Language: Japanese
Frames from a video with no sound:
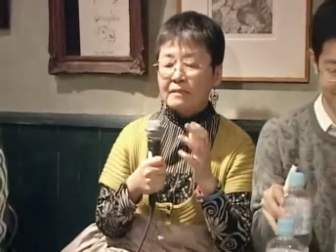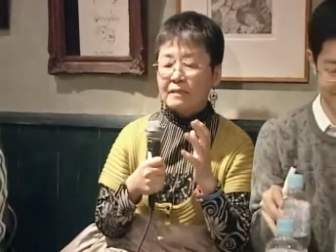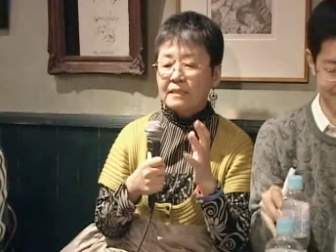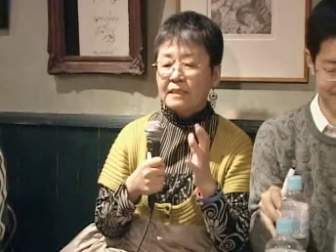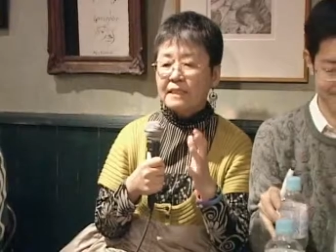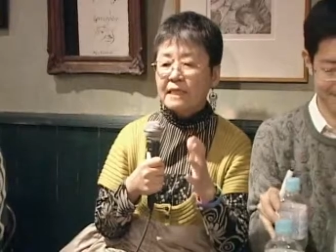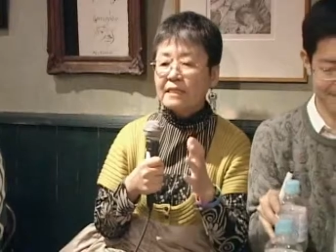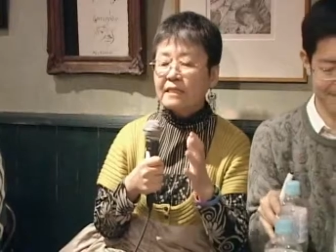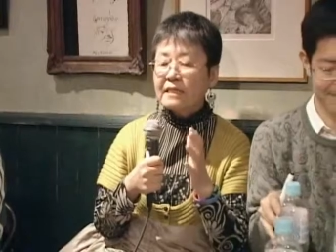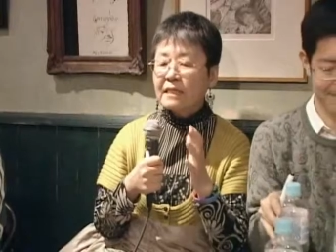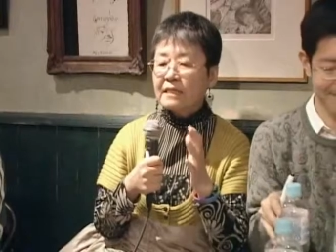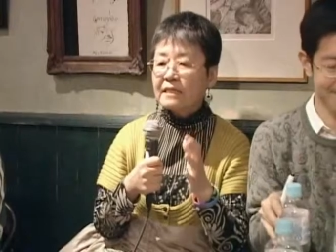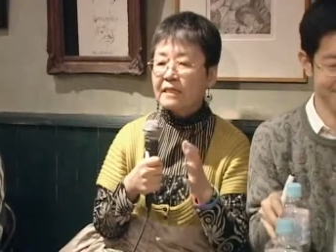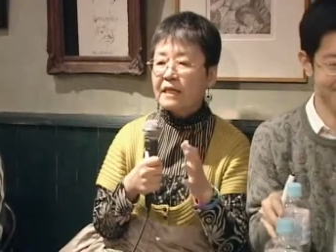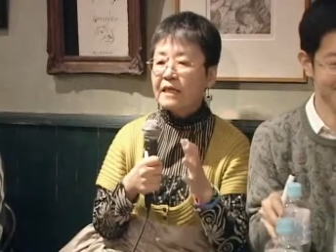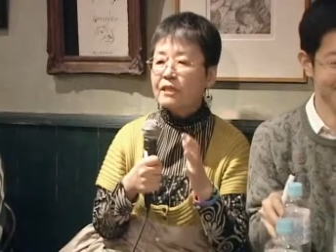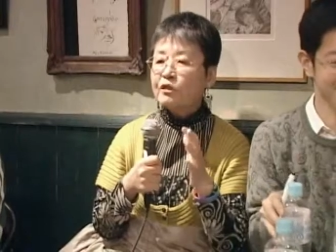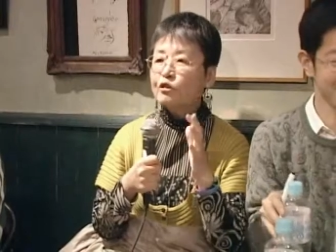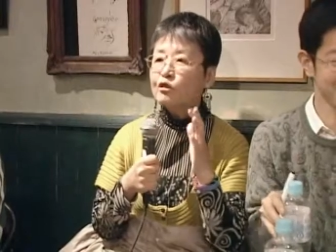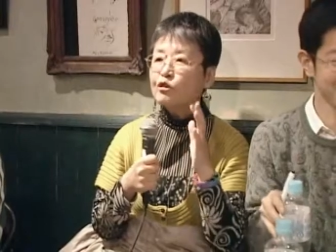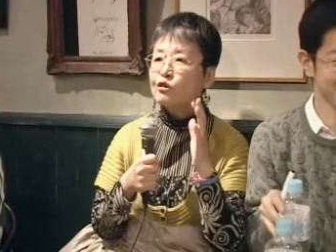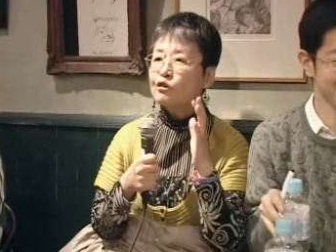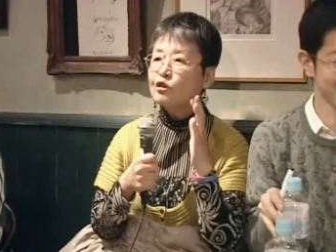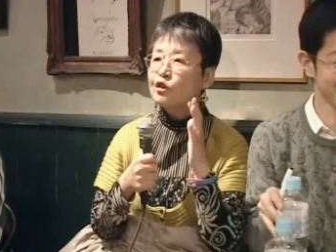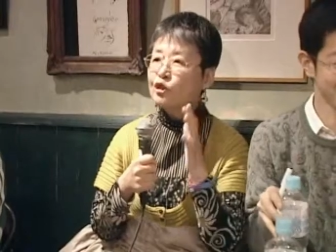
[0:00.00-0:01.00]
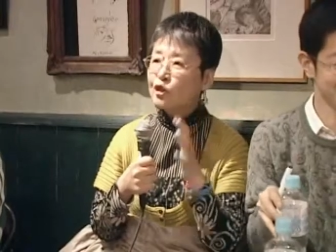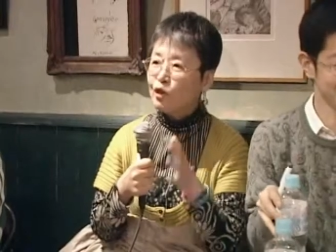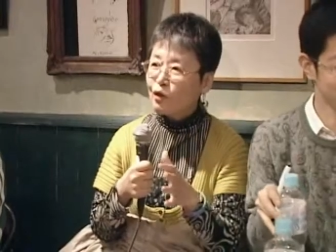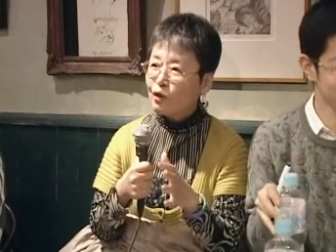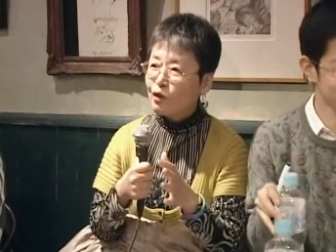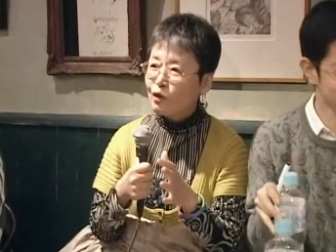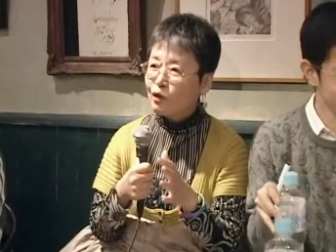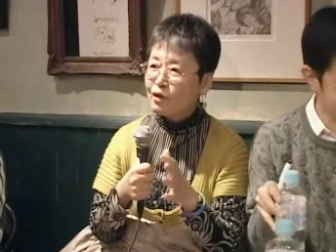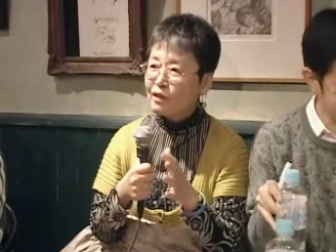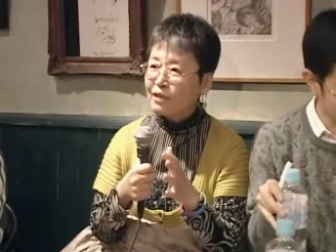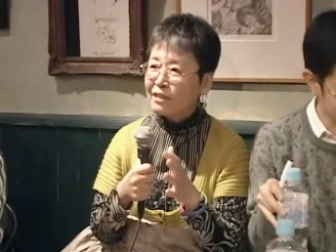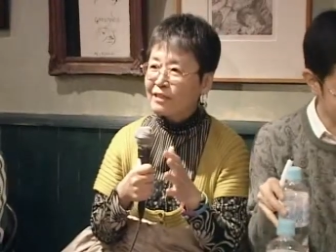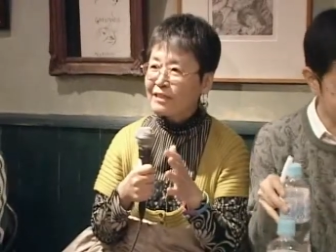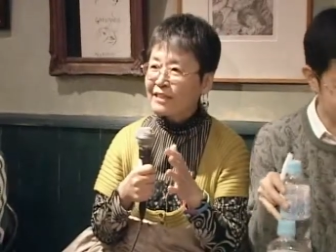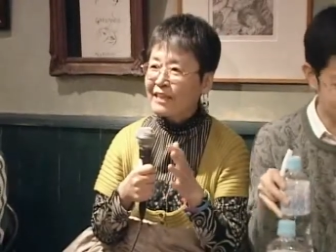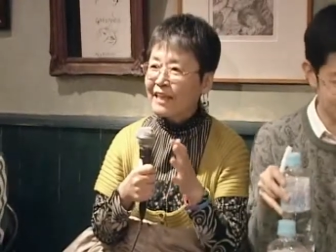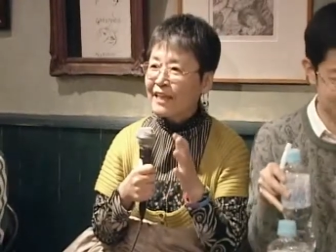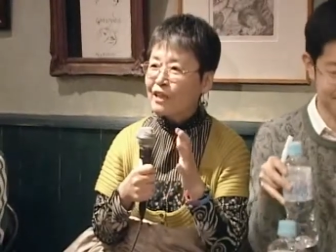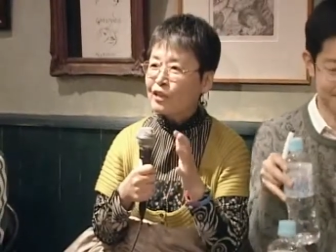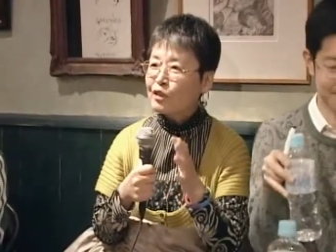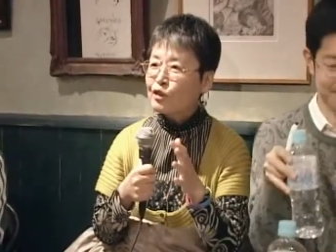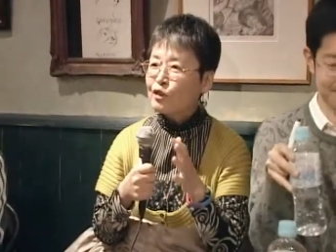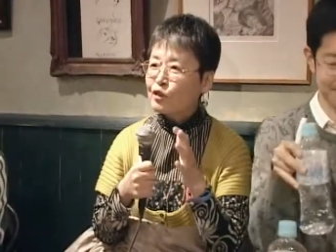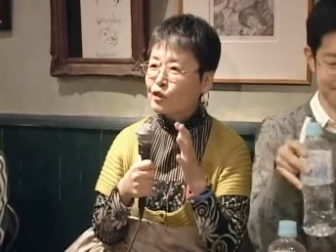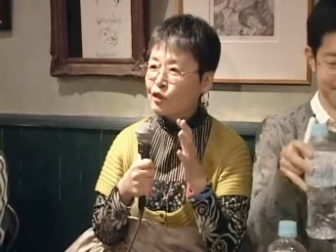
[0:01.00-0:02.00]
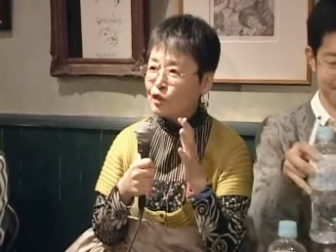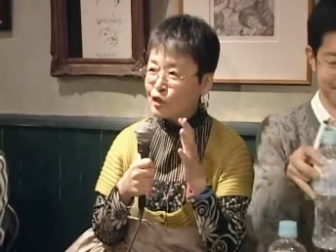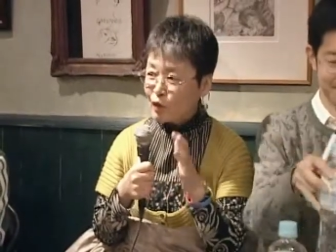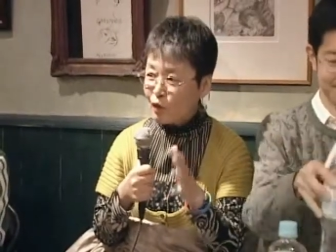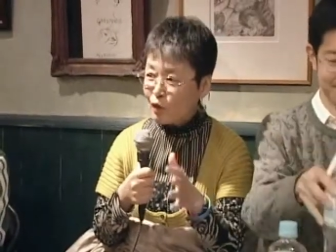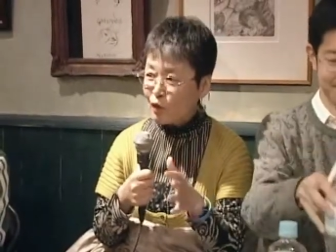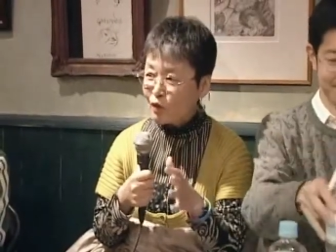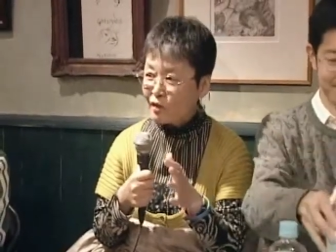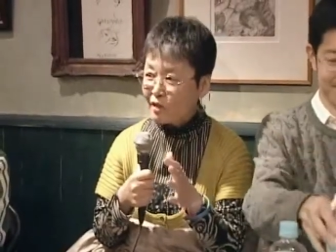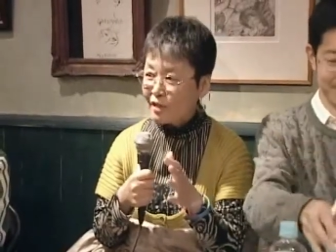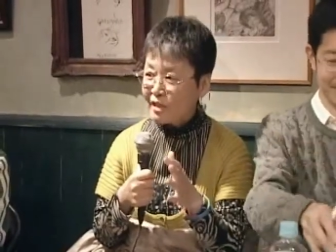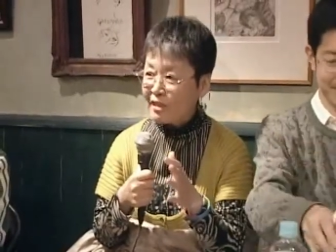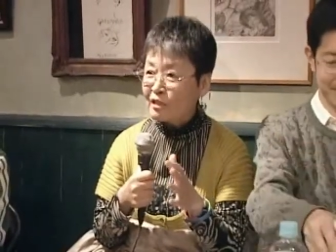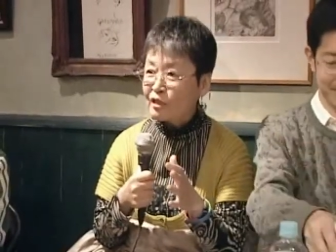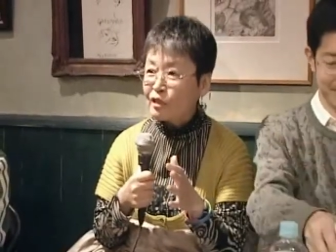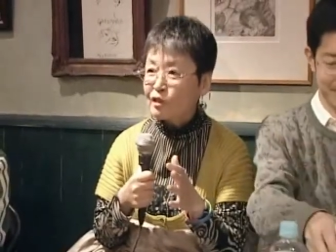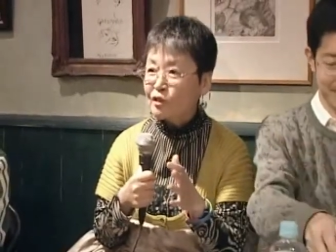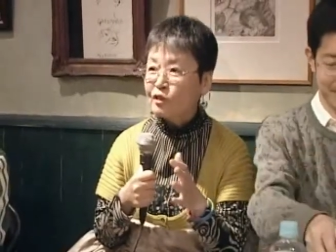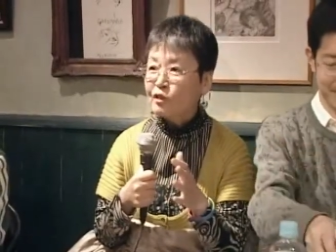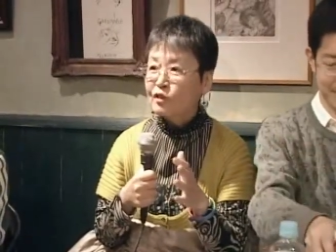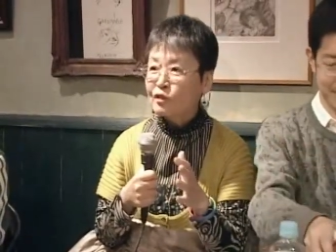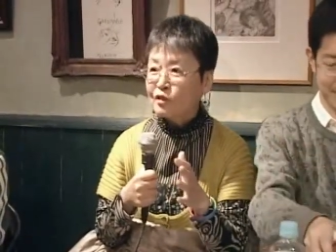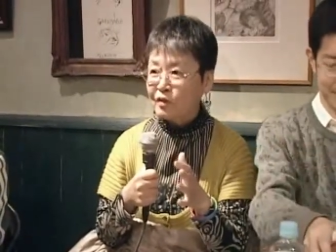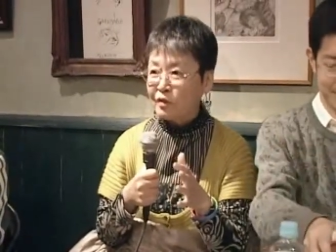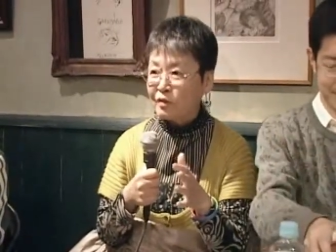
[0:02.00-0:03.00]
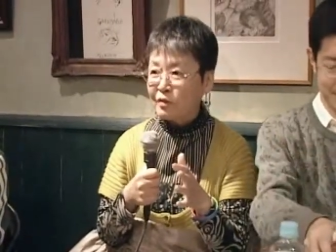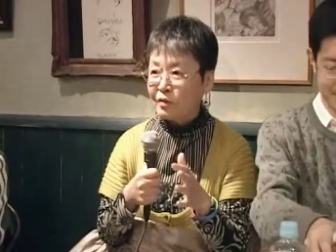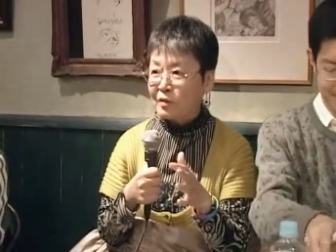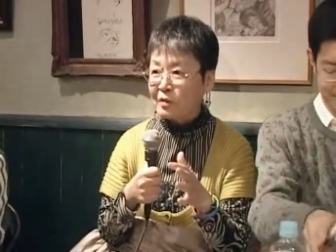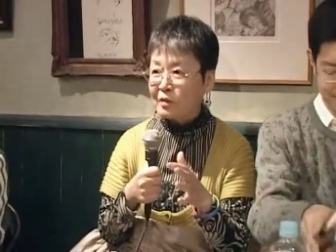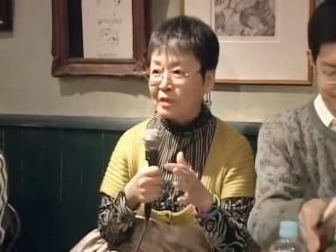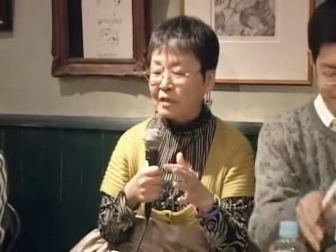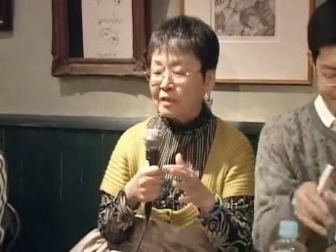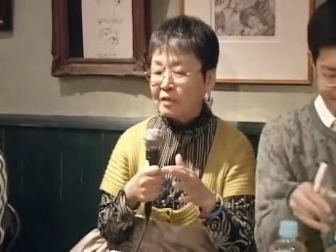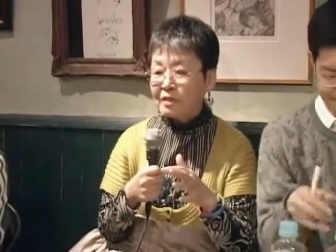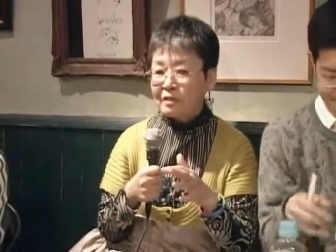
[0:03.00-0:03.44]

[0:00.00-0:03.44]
ジェンダー研究所研究所にすると